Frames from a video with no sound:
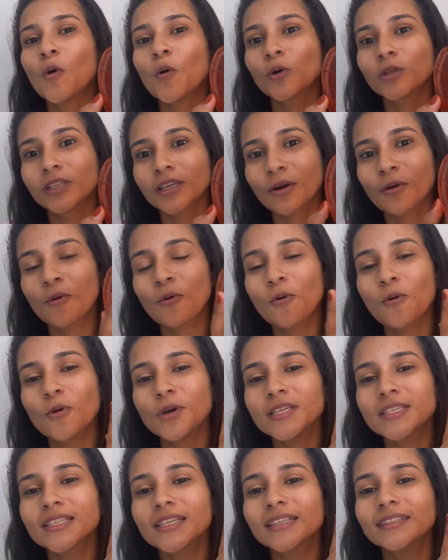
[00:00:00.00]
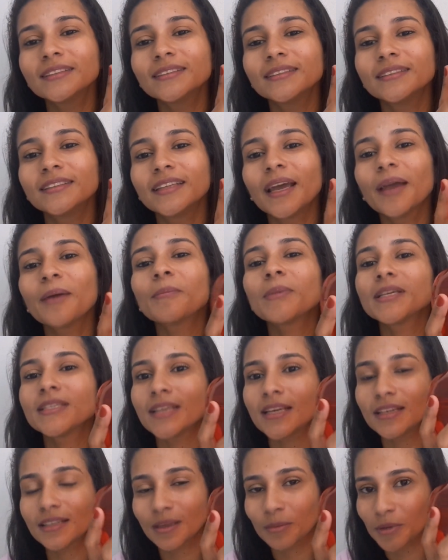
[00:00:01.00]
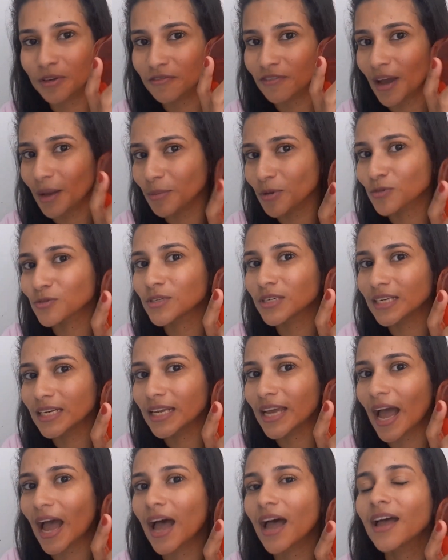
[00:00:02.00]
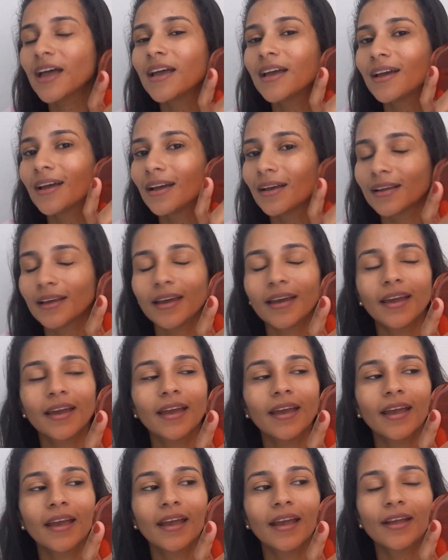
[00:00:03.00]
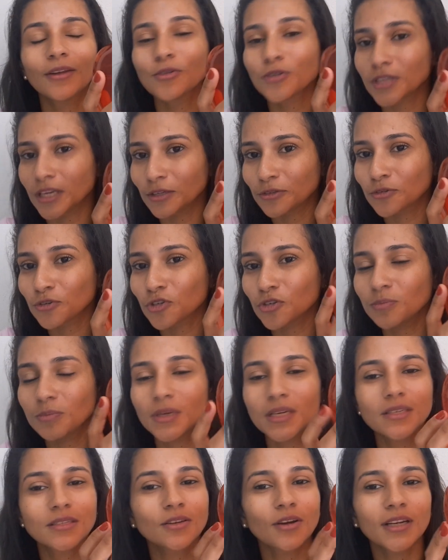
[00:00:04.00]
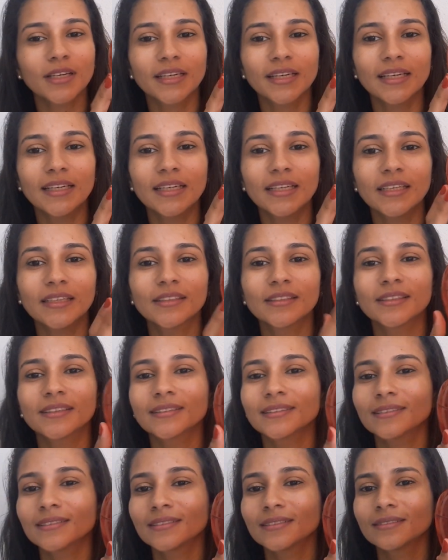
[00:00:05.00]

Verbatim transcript: outra coisa, né? Mas ele também vai me auxiliar é, no centro de mesa. Olha que linda.